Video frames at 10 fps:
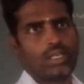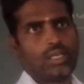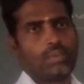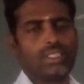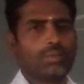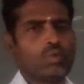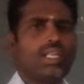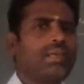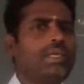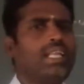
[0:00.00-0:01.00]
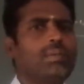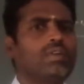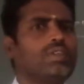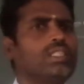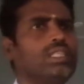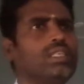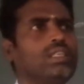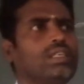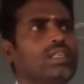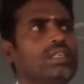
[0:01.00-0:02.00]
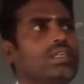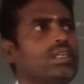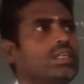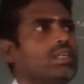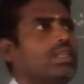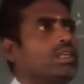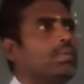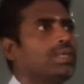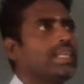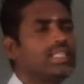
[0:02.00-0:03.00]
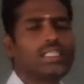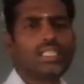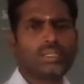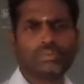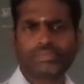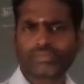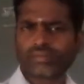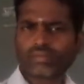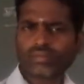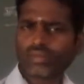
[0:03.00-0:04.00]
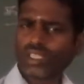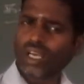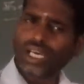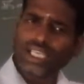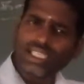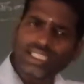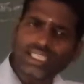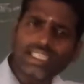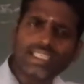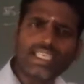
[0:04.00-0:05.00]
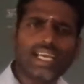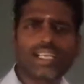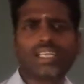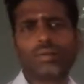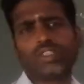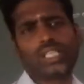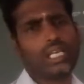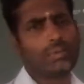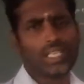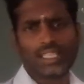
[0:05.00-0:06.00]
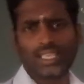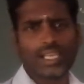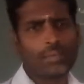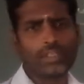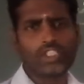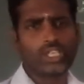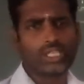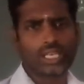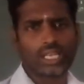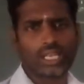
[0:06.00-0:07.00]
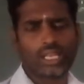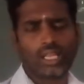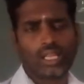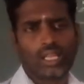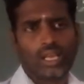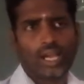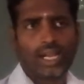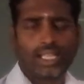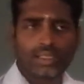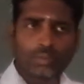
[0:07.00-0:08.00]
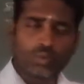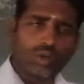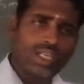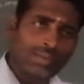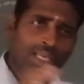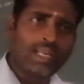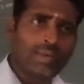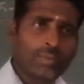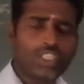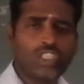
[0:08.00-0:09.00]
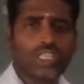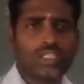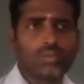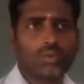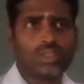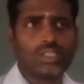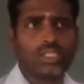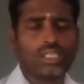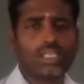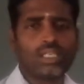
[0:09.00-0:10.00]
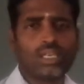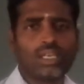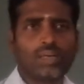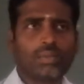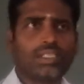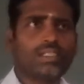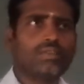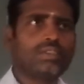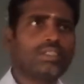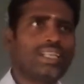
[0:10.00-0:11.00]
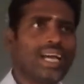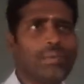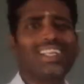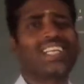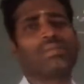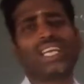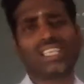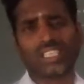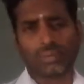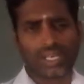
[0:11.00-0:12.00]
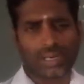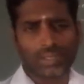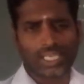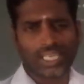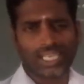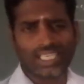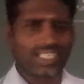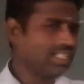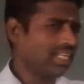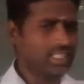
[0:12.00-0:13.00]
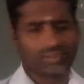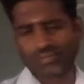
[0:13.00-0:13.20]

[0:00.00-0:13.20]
இப்போ இந்த மூணையுமே நம்ம வந்து நம்ம எடுத்துக்கிட்டு அதுலேருந்து தனித்தனியாக நம்ம வந்து அலுமினியத்தை பிரித்து எடுக்கலாம் ஆனால் அந்த மூணையுமே நம்ம பிரித்து எடுக்கும் பொழுது நம்மளுக்கு வந்து லாபகரமாக இருக்குமா அப்படின்னாக்கா இருக்காது